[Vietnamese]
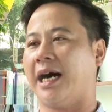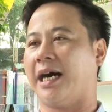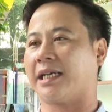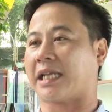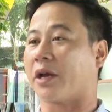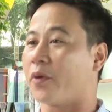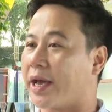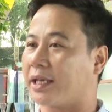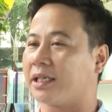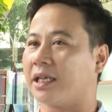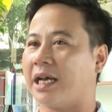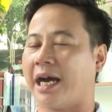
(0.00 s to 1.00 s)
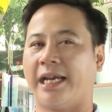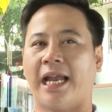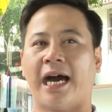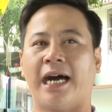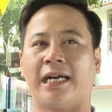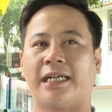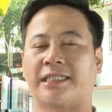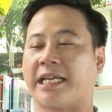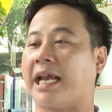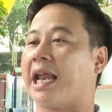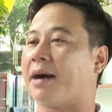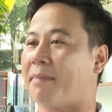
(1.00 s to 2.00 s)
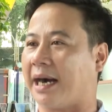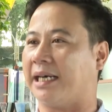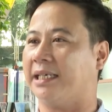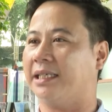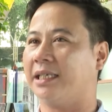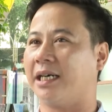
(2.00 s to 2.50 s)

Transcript: uh, Thái Nguyên hay là chè La Bằng